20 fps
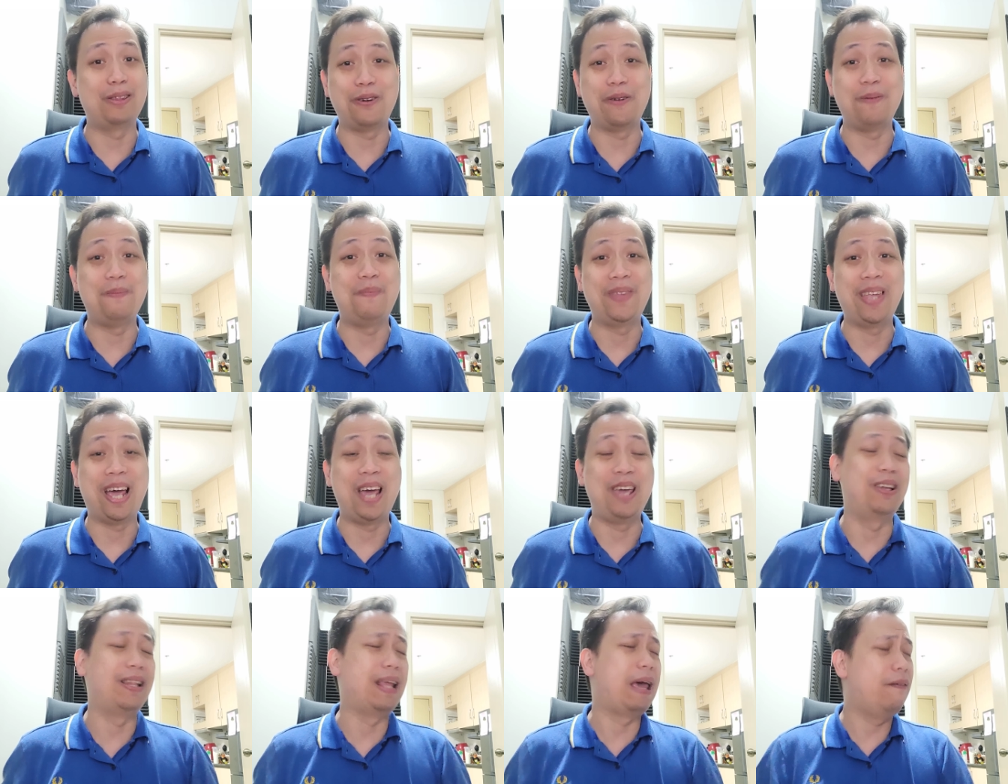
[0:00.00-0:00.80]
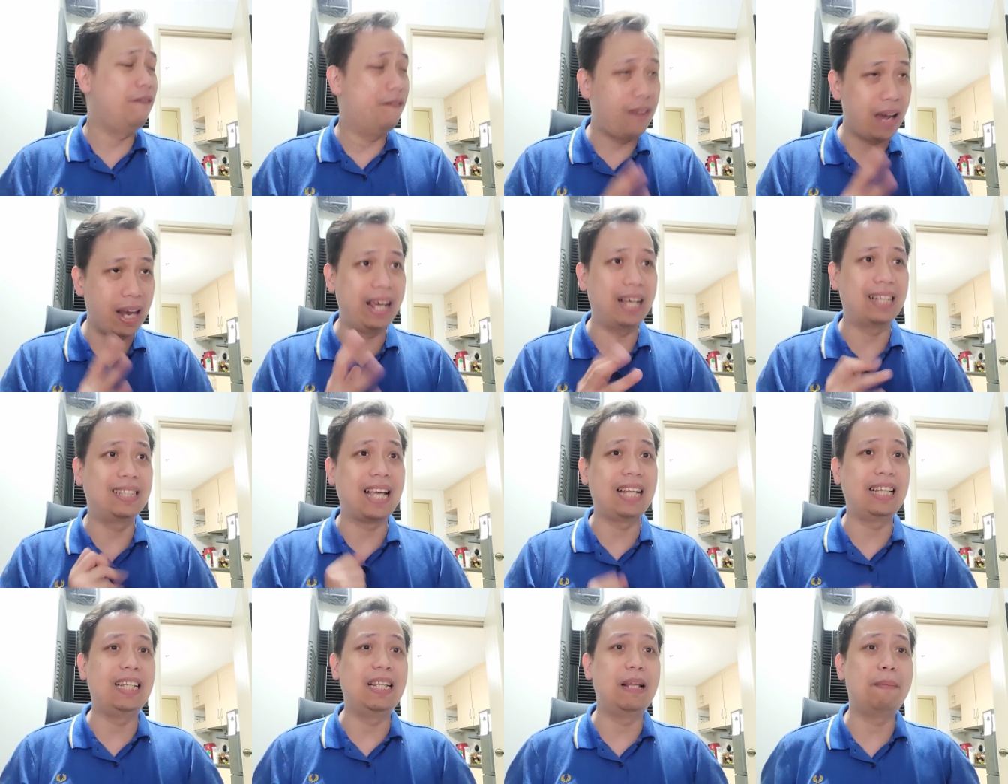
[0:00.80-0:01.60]
na to. Ayun, I'm very
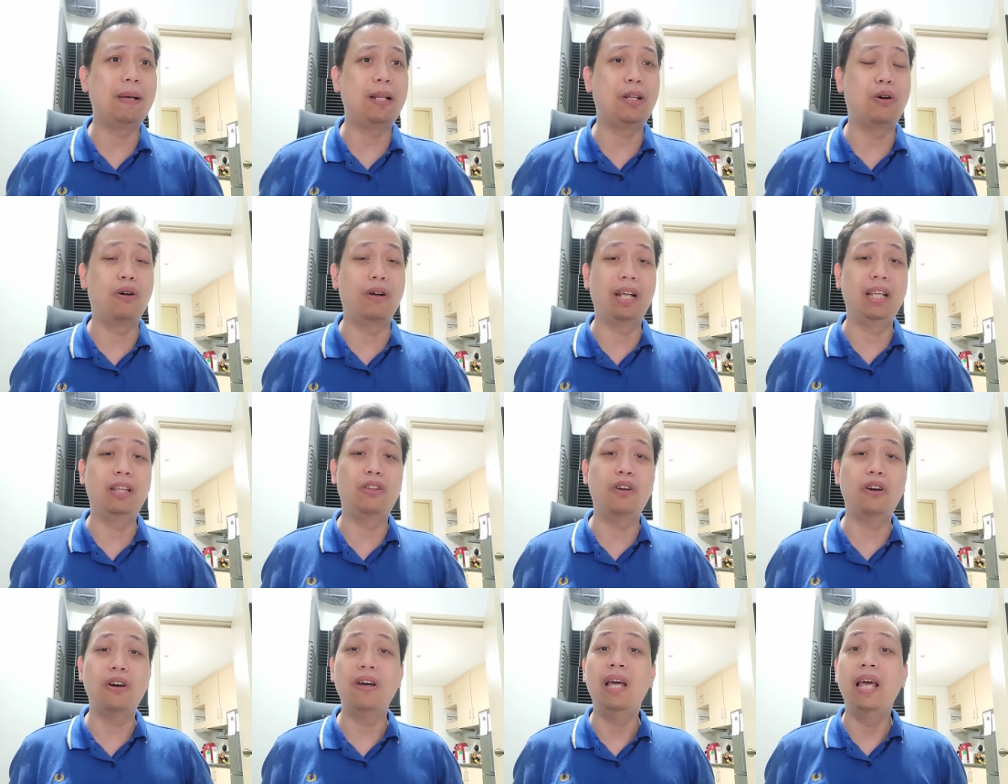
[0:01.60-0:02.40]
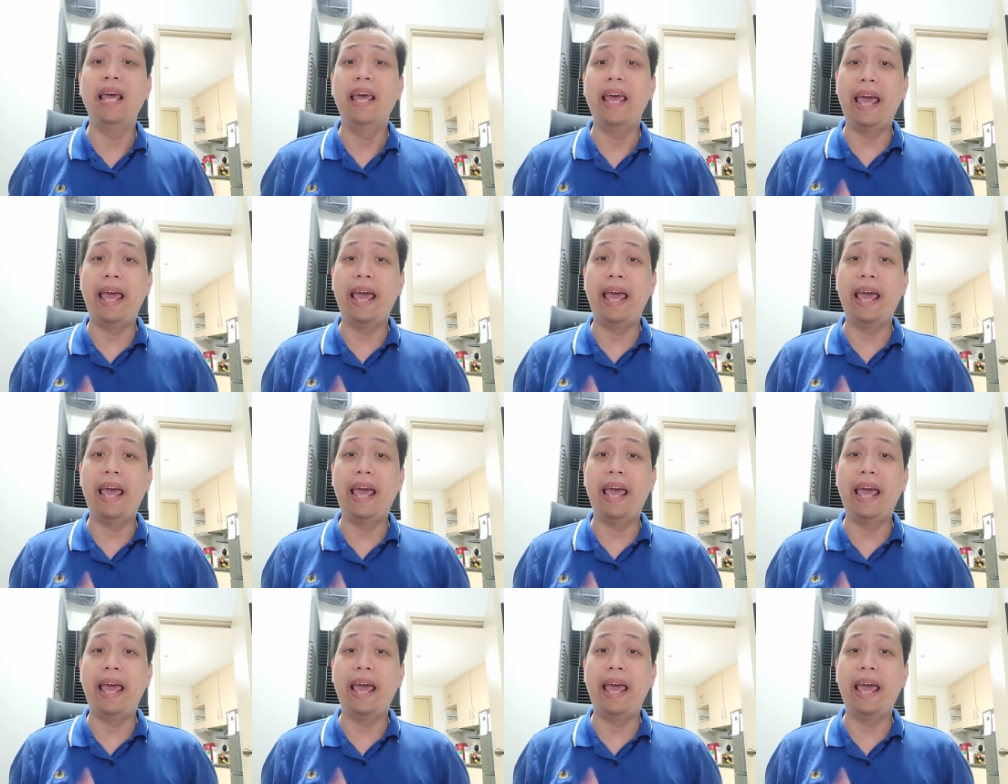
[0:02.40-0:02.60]
excited na panoorin to.